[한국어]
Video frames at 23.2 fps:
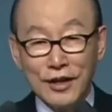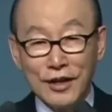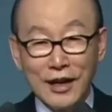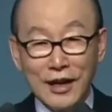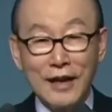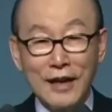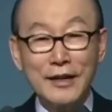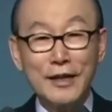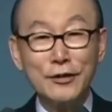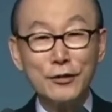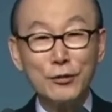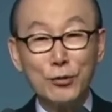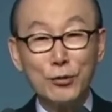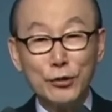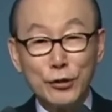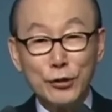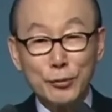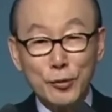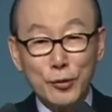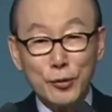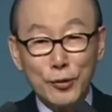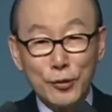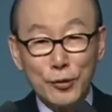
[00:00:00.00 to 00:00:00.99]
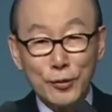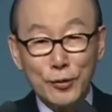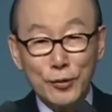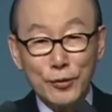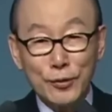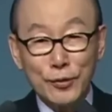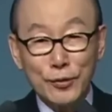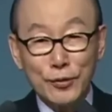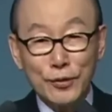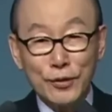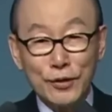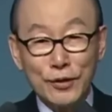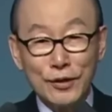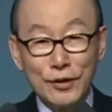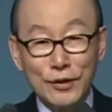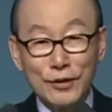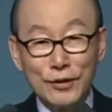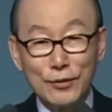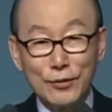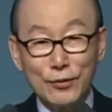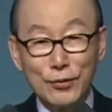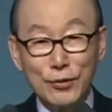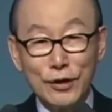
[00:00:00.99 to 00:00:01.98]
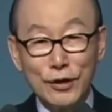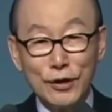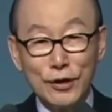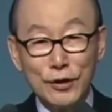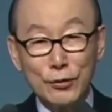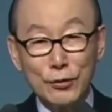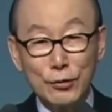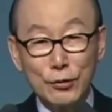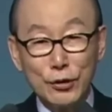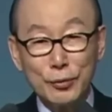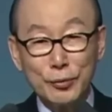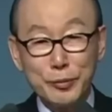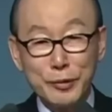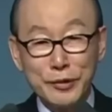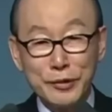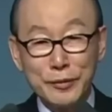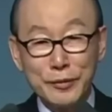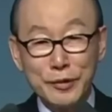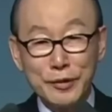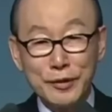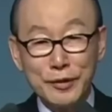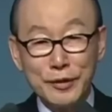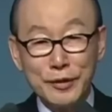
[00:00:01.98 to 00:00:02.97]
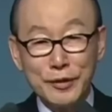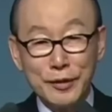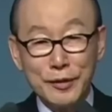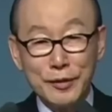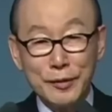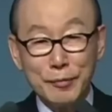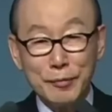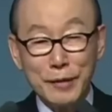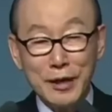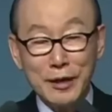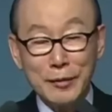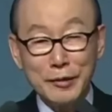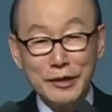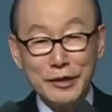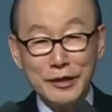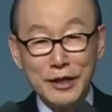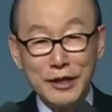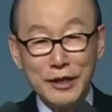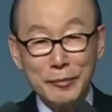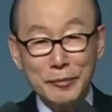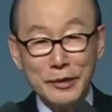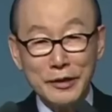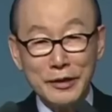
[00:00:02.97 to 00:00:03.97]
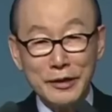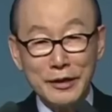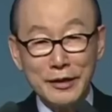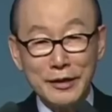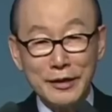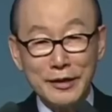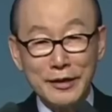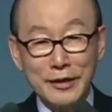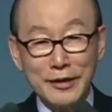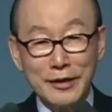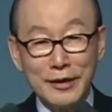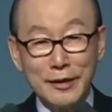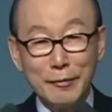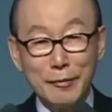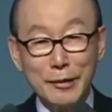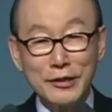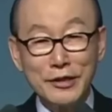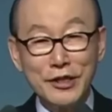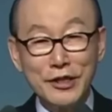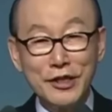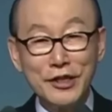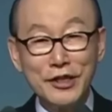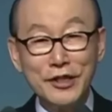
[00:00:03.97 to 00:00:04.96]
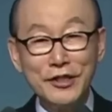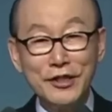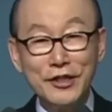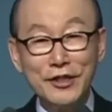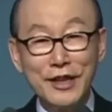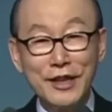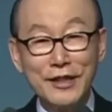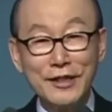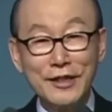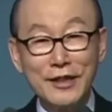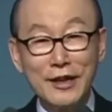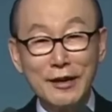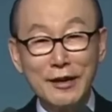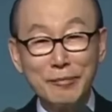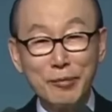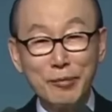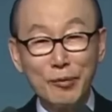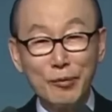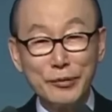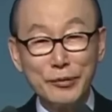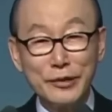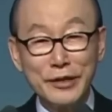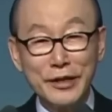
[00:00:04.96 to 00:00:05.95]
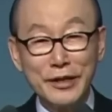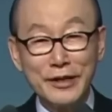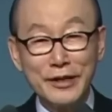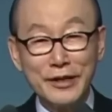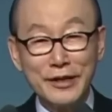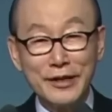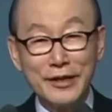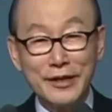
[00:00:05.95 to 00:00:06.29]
안아주고 싶고 두들겨주고 싶은 마음이 생깁니다. 막 철이 들어가는가 봅니다.